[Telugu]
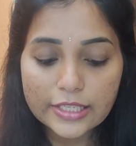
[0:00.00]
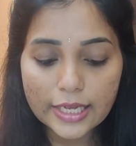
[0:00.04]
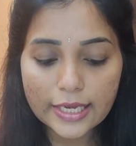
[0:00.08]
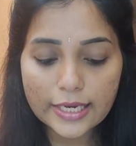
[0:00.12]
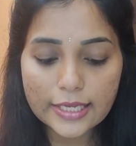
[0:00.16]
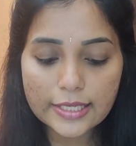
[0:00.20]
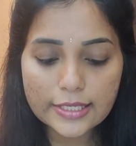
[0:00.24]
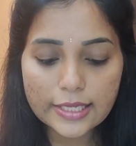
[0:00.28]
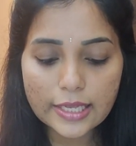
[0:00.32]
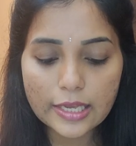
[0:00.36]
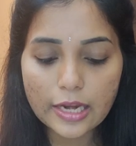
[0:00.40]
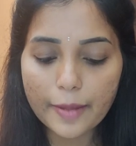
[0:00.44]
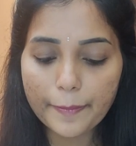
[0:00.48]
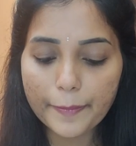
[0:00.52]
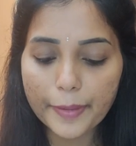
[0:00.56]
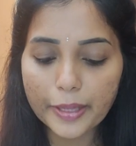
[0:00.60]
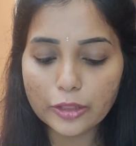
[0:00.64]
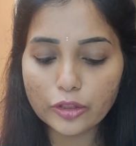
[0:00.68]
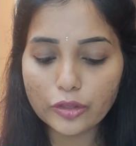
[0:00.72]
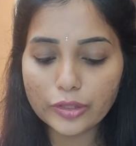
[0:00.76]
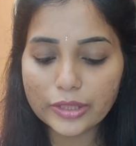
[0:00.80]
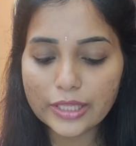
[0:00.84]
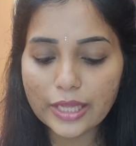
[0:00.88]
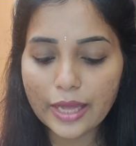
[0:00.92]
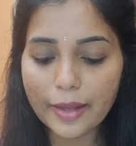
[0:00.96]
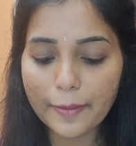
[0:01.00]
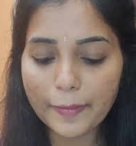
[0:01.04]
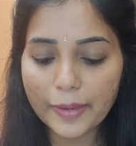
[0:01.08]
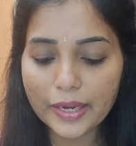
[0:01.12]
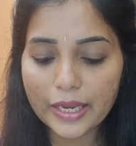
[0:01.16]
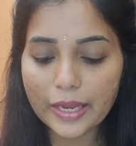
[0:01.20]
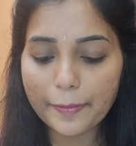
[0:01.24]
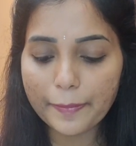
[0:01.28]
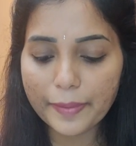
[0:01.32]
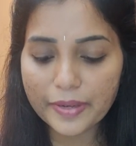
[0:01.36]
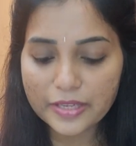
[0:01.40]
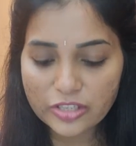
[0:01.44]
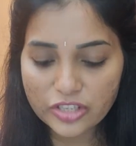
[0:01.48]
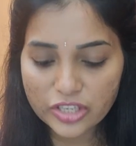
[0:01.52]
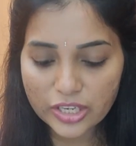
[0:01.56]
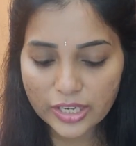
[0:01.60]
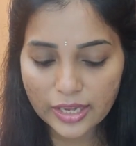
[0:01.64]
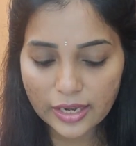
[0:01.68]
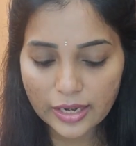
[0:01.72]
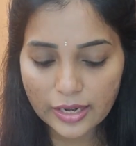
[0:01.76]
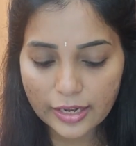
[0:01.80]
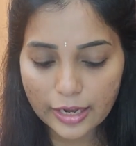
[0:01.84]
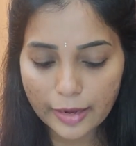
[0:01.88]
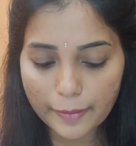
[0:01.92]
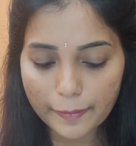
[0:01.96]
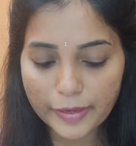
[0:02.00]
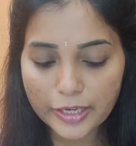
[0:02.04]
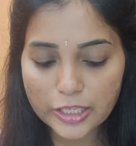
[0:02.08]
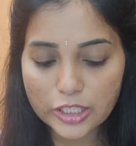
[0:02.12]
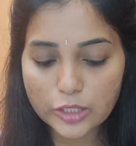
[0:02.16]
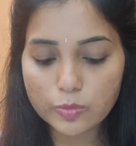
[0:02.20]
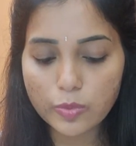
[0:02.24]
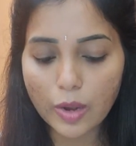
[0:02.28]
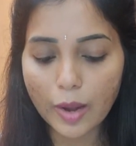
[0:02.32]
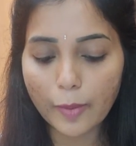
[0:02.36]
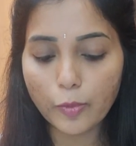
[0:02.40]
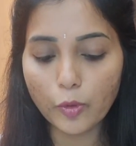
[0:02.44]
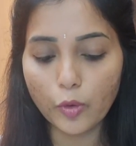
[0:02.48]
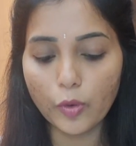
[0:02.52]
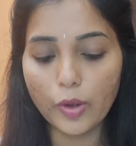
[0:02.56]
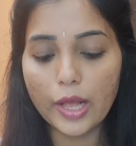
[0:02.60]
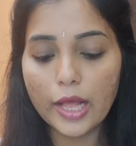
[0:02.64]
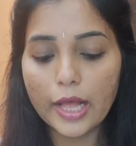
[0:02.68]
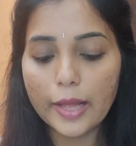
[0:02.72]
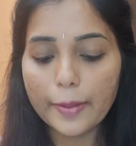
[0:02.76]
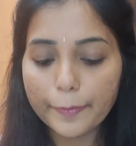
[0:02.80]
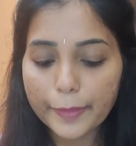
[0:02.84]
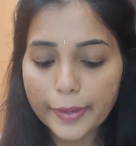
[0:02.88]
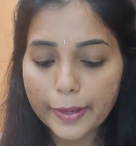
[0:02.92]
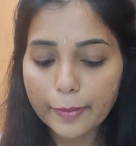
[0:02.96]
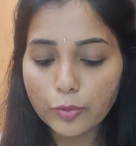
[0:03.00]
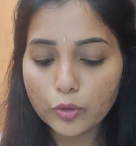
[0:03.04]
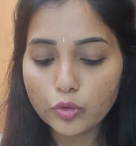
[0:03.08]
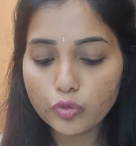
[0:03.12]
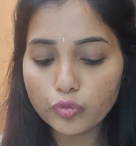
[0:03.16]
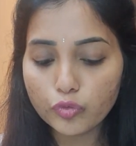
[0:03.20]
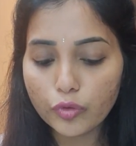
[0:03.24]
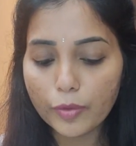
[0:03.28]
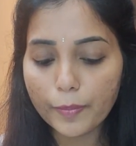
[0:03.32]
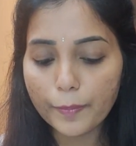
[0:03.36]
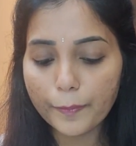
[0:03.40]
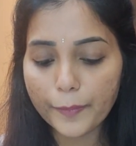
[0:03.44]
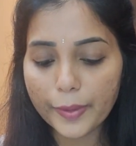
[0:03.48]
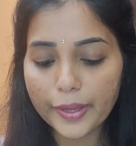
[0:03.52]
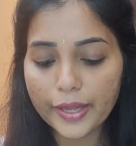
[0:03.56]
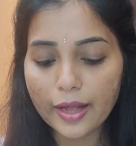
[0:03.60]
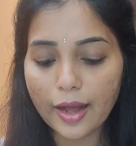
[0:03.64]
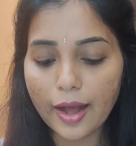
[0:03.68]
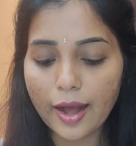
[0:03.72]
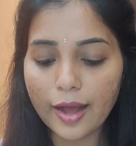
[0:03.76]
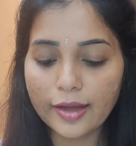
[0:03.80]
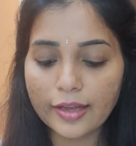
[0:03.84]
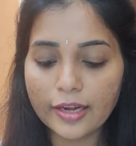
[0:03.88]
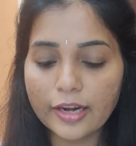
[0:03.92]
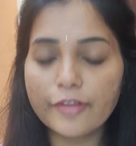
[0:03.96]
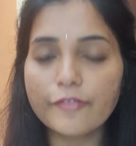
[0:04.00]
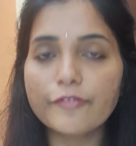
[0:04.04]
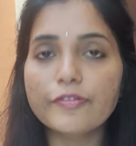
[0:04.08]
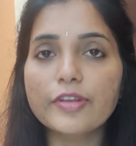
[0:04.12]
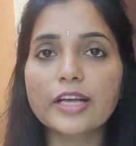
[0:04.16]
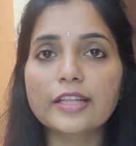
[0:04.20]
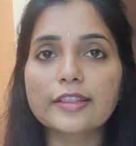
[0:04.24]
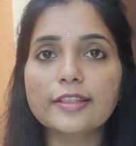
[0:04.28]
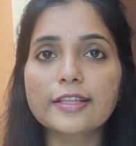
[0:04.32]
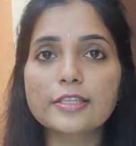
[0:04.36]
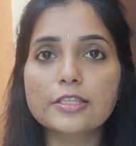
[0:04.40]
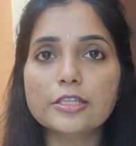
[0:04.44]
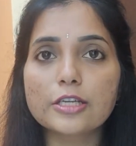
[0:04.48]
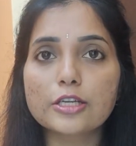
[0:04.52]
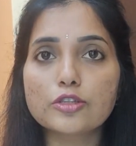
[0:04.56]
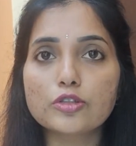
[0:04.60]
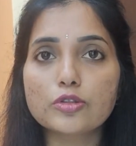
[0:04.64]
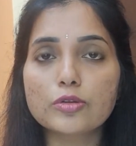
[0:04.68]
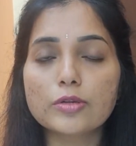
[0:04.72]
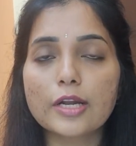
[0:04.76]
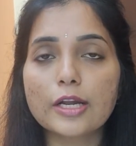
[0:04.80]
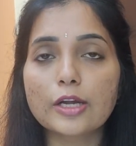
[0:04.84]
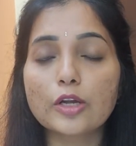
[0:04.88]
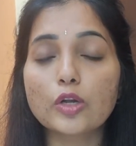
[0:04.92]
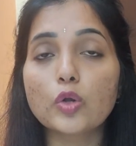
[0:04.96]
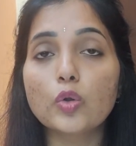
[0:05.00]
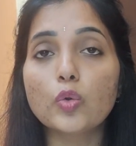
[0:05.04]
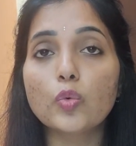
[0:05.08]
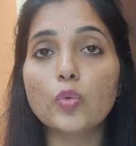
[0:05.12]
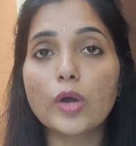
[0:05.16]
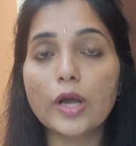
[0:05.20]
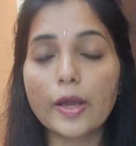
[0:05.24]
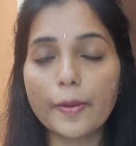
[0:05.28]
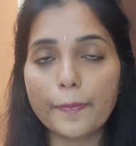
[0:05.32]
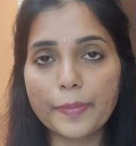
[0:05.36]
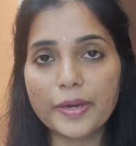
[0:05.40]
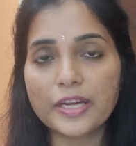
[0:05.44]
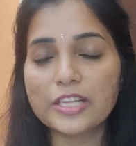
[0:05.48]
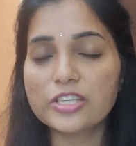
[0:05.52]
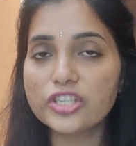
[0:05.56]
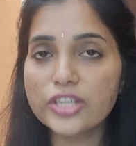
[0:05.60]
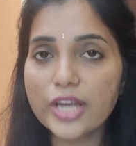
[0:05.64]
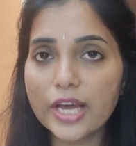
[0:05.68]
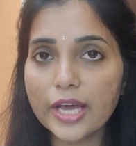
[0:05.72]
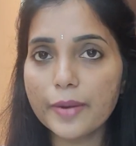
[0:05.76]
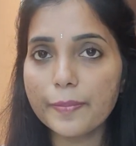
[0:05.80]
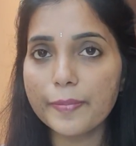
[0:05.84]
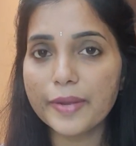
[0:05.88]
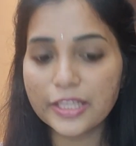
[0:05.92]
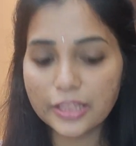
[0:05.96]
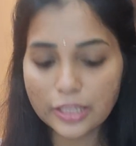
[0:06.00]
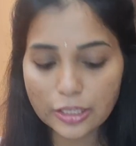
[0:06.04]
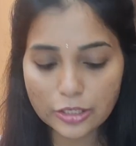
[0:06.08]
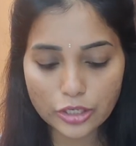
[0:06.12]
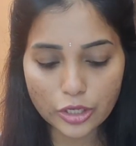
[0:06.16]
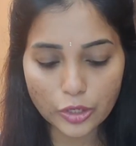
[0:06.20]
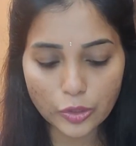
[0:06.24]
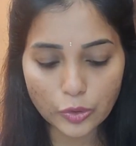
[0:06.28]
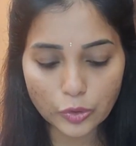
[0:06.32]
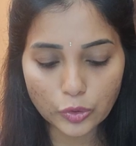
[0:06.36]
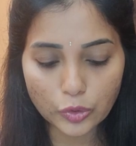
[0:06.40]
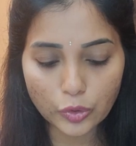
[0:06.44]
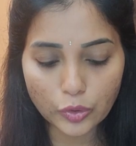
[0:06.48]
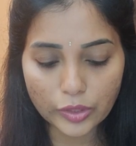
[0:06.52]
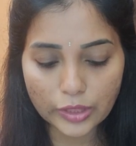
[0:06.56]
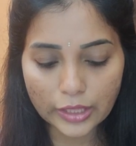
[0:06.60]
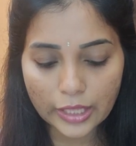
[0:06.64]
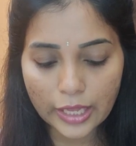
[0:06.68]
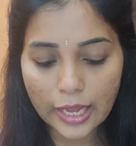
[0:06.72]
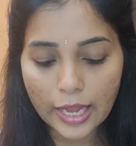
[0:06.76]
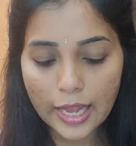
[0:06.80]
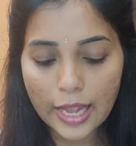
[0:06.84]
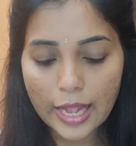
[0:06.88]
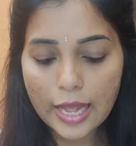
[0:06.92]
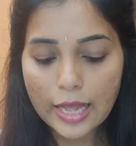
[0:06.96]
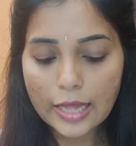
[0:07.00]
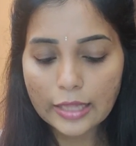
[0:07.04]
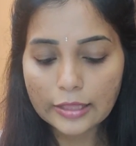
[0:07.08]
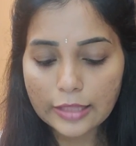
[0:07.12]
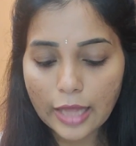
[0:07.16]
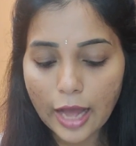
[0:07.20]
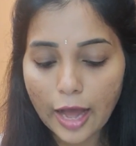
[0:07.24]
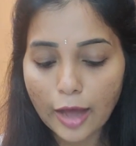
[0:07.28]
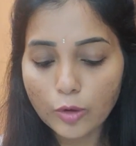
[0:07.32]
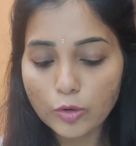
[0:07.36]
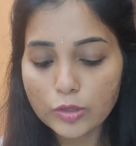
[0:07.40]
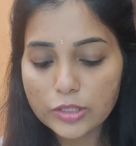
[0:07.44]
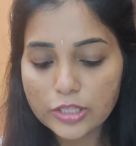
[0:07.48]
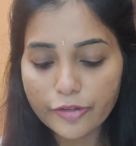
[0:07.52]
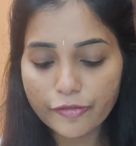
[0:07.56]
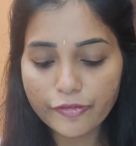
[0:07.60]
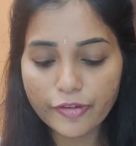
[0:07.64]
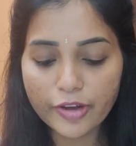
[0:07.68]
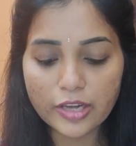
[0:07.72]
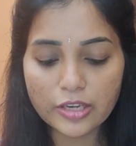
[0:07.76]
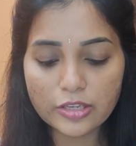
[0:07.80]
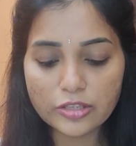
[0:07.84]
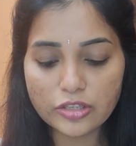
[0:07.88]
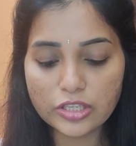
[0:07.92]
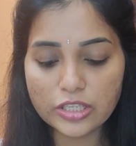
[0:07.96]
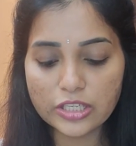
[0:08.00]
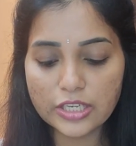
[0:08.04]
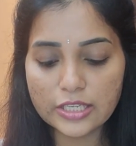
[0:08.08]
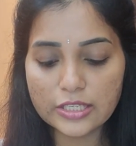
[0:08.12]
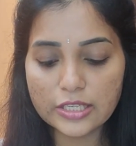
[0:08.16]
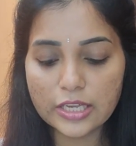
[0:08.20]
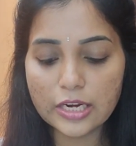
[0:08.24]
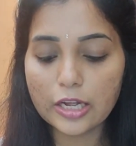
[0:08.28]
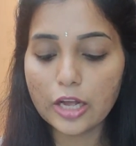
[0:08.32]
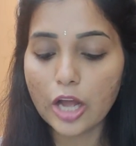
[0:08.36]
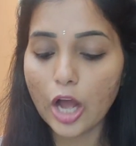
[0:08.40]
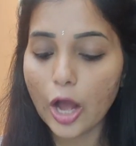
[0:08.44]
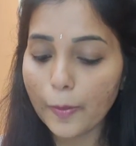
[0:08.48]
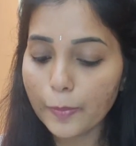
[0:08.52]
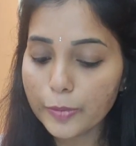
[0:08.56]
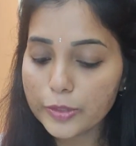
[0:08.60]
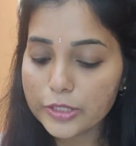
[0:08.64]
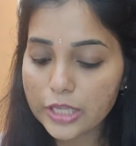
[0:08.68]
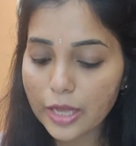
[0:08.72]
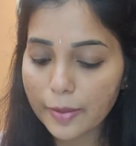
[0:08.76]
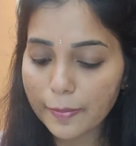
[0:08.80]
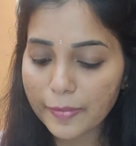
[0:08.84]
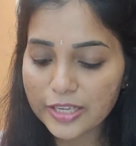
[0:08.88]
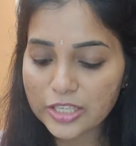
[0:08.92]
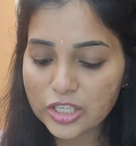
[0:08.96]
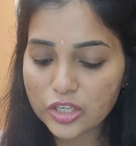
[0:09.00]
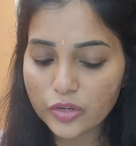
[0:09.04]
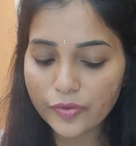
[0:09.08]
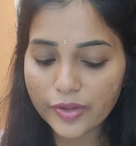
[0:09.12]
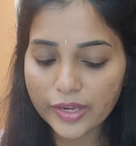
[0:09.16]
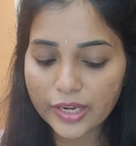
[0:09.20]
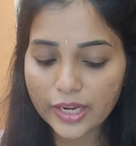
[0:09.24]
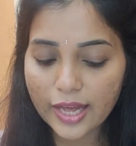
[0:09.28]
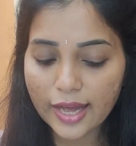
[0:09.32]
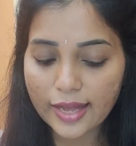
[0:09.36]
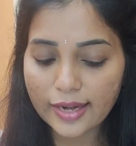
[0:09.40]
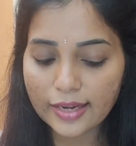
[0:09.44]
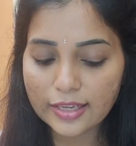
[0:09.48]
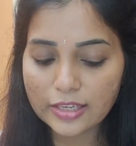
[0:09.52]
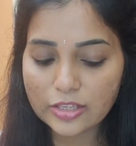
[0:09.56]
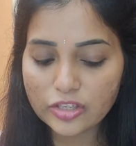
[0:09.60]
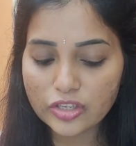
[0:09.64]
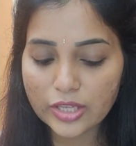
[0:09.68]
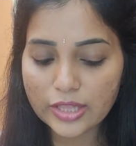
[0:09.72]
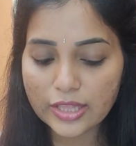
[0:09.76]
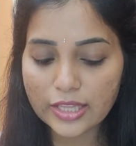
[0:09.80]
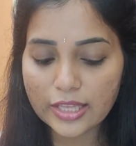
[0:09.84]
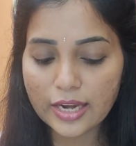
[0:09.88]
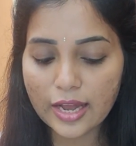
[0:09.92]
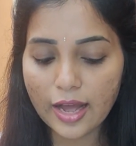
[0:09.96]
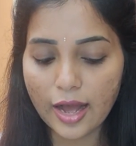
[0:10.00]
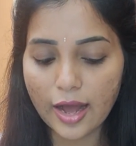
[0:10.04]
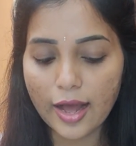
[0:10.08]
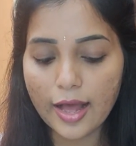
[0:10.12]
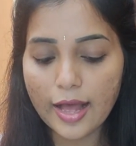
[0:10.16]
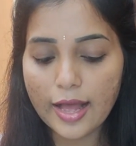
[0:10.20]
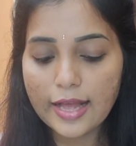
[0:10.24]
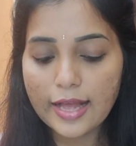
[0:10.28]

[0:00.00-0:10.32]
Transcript: జనసేన పెందుతి ఎమ్మెల్యే పంచకర్ల రమేష్ బాబు ప్రభుత్వంపై ఆగ్రహం వ్యక్తం చేస్తున్నట్లు ఒక ప్రచారం అయితే జరుగుతోంది తాను సిఫారసు చేసిన కాపు సామాజిక వర్గానికి చెందిన